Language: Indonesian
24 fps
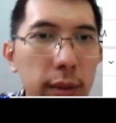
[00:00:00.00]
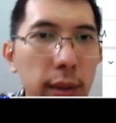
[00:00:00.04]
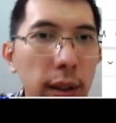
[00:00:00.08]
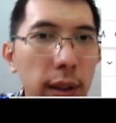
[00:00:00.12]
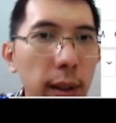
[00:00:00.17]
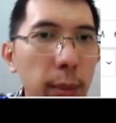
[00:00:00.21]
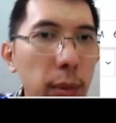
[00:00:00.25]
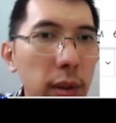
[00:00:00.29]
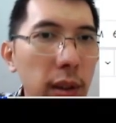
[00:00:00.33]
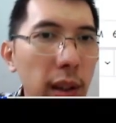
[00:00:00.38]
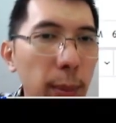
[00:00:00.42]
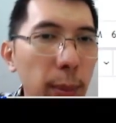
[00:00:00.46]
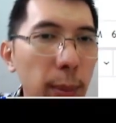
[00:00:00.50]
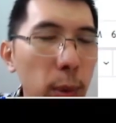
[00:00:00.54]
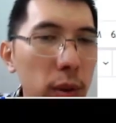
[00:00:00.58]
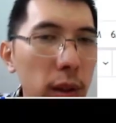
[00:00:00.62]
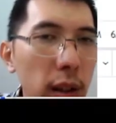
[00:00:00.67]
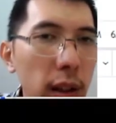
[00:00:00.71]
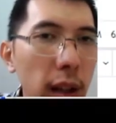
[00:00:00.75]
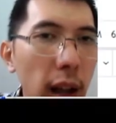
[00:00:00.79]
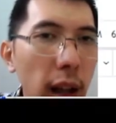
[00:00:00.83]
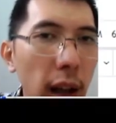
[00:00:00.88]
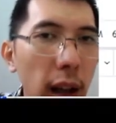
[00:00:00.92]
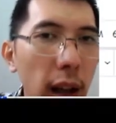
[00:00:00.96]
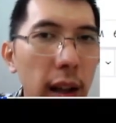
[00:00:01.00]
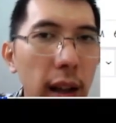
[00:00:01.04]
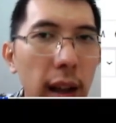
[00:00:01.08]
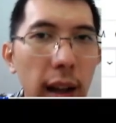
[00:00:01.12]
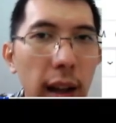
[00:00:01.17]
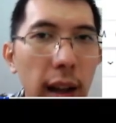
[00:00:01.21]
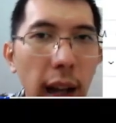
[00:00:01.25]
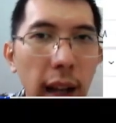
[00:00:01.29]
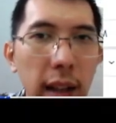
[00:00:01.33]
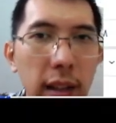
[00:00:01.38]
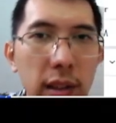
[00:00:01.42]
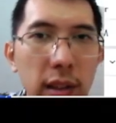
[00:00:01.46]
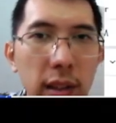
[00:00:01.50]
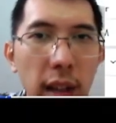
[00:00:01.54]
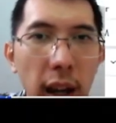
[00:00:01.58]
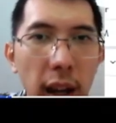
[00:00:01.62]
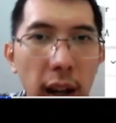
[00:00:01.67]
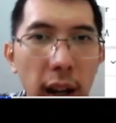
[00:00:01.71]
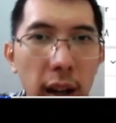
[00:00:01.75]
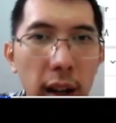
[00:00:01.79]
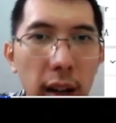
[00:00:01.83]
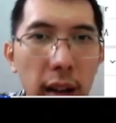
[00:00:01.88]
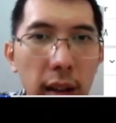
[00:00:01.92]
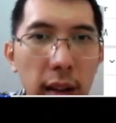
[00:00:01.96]
Jadi meskipun tidak
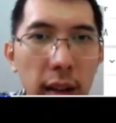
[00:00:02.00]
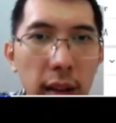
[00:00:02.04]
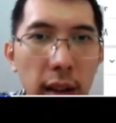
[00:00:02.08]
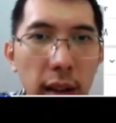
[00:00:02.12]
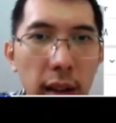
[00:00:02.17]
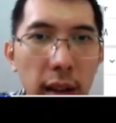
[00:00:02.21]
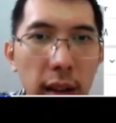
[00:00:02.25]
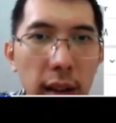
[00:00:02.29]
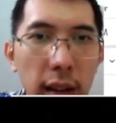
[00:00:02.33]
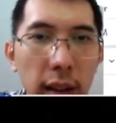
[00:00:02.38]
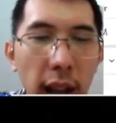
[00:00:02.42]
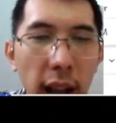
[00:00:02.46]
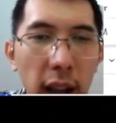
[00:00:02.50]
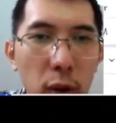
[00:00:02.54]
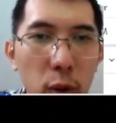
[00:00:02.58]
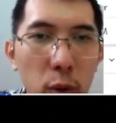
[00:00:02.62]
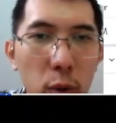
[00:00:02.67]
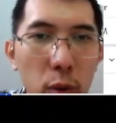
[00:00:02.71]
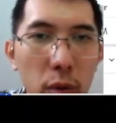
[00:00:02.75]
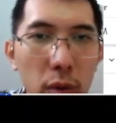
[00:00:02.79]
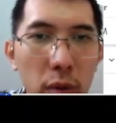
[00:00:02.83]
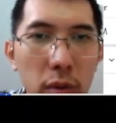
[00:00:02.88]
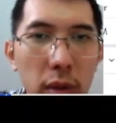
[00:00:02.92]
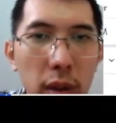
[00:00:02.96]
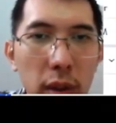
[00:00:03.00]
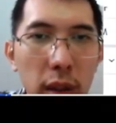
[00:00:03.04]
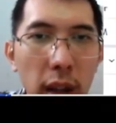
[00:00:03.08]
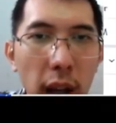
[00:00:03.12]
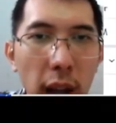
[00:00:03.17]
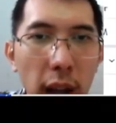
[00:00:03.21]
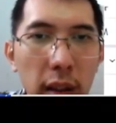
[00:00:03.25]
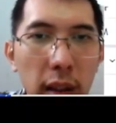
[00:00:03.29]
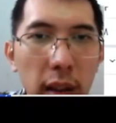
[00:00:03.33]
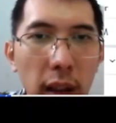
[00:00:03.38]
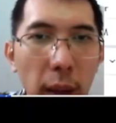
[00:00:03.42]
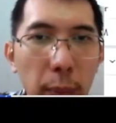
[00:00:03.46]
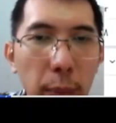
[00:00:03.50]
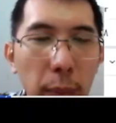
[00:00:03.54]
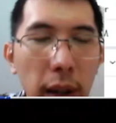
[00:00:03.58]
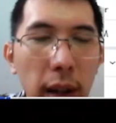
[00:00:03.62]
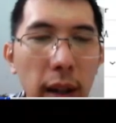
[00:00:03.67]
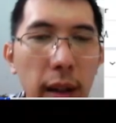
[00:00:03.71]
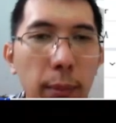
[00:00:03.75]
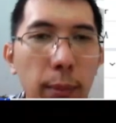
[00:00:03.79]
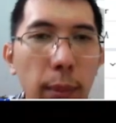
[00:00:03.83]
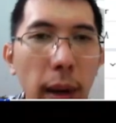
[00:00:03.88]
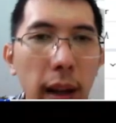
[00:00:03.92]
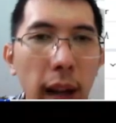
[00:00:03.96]
lancar naik turun dia
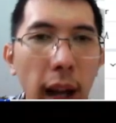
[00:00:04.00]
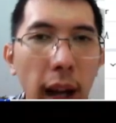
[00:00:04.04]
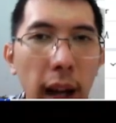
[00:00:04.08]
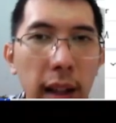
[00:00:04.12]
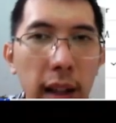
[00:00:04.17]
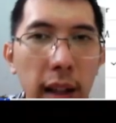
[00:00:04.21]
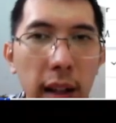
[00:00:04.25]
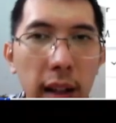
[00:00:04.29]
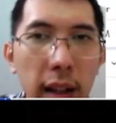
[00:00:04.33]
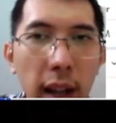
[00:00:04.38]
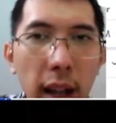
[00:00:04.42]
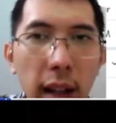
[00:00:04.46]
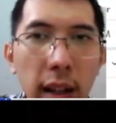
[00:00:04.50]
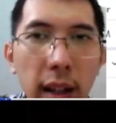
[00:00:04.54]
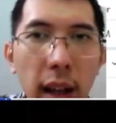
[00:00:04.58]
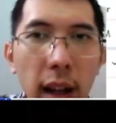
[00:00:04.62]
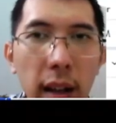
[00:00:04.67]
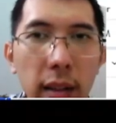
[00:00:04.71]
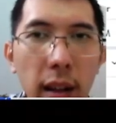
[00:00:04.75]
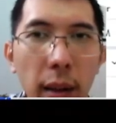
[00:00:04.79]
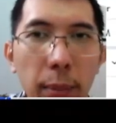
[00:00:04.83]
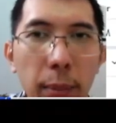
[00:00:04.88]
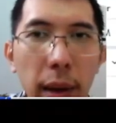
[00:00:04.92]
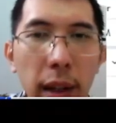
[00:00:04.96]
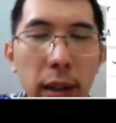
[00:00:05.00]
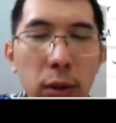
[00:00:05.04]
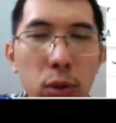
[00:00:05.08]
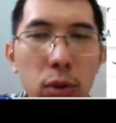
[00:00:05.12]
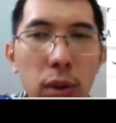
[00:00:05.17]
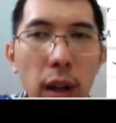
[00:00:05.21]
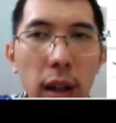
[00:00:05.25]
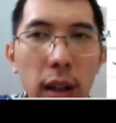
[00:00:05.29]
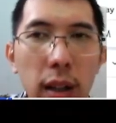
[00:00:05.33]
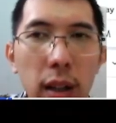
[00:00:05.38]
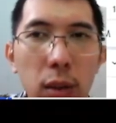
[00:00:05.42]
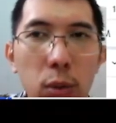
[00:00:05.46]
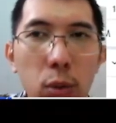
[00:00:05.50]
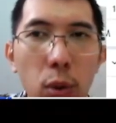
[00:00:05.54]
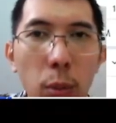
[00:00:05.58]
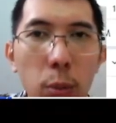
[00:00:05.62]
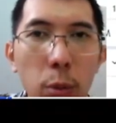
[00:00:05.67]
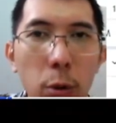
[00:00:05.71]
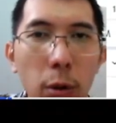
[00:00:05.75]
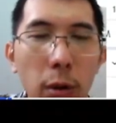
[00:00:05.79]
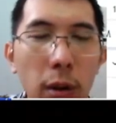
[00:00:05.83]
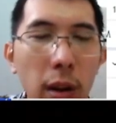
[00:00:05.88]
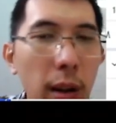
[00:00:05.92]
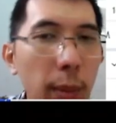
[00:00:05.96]
tetapi pada akhirnya dia sampai juga ke
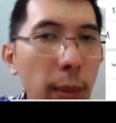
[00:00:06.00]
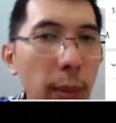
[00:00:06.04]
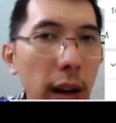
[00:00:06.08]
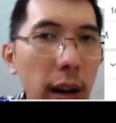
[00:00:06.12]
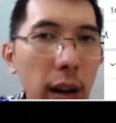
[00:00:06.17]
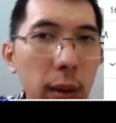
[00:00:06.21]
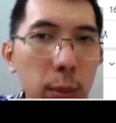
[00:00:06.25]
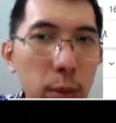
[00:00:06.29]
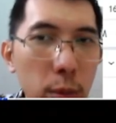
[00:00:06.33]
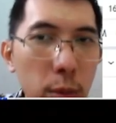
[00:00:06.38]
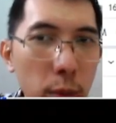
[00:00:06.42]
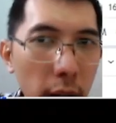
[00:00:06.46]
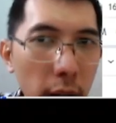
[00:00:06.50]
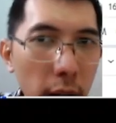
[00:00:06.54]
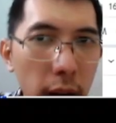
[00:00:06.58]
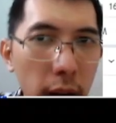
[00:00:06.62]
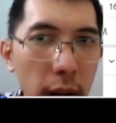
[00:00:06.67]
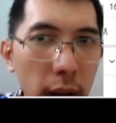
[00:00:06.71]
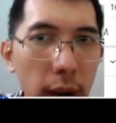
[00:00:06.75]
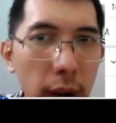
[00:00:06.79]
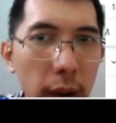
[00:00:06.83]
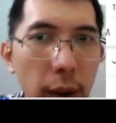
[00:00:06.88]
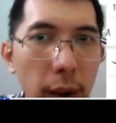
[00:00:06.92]
25 ribuan.